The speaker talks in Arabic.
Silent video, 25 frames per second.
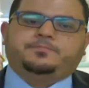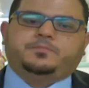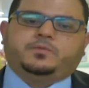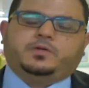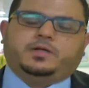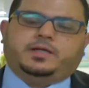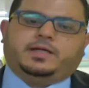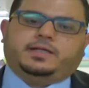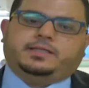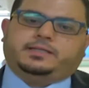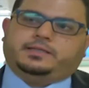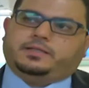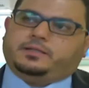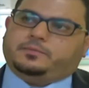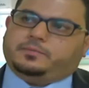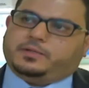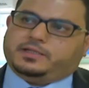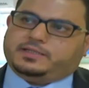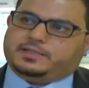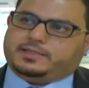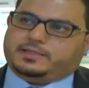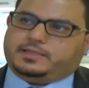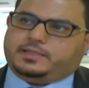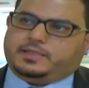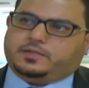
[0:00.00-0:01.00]
وعيادة
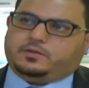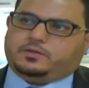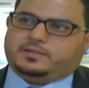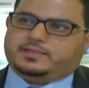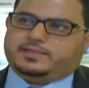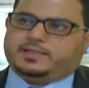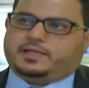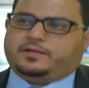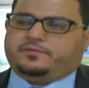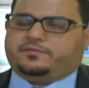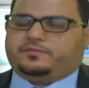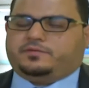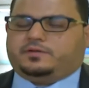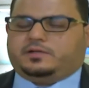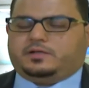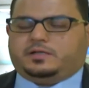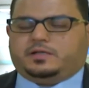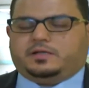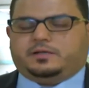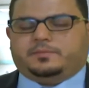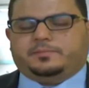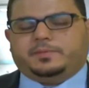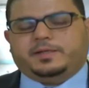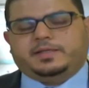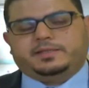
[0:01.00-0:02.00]
الباطنية والإسعاف
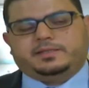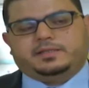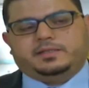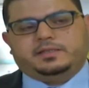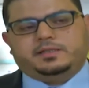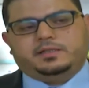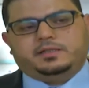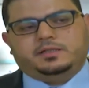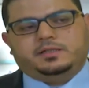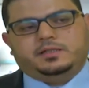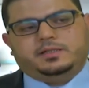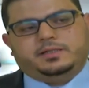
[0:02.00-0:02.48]
الباطني